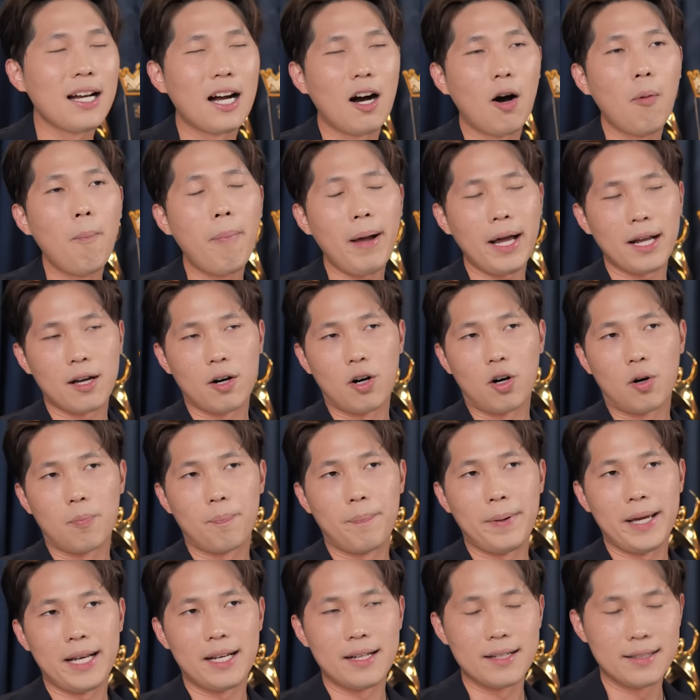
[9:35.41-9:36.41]
เขาแบ่งออก
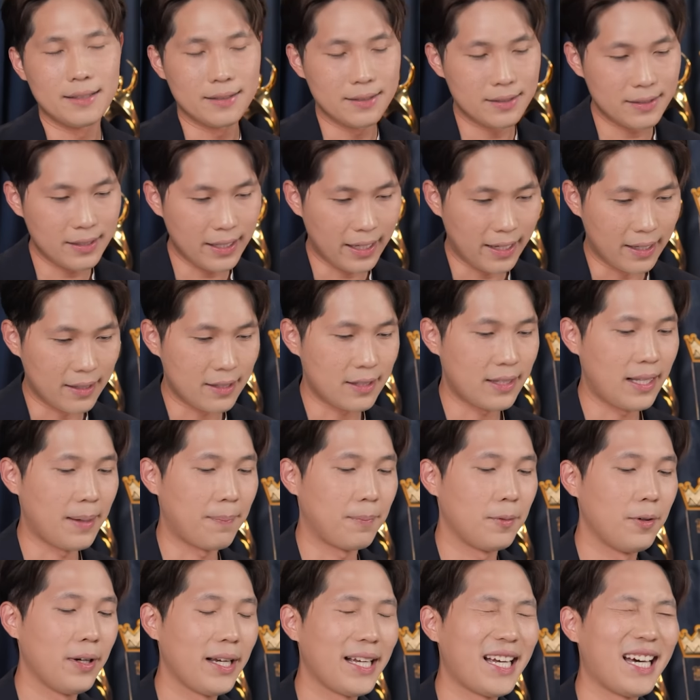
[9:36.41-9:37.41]
เป็น4 ส
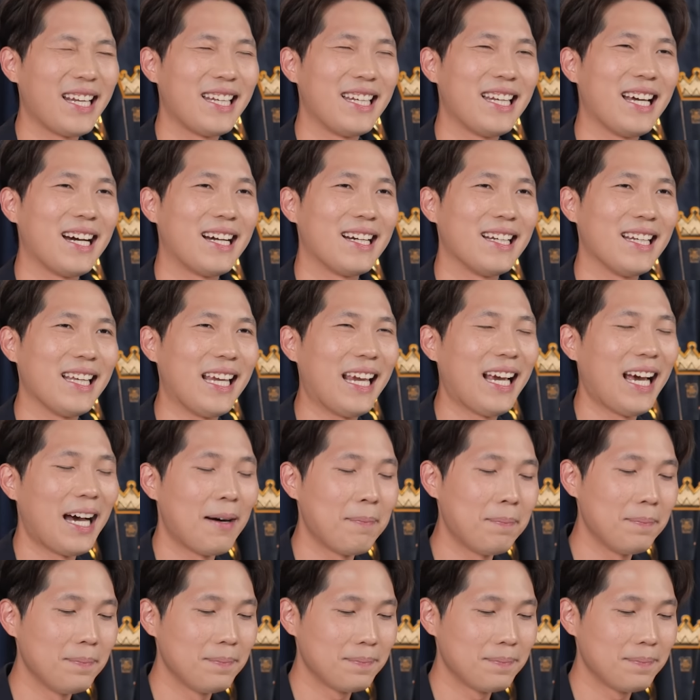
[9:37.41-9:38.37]
เต็ปด้วยกันดังนี้ครับ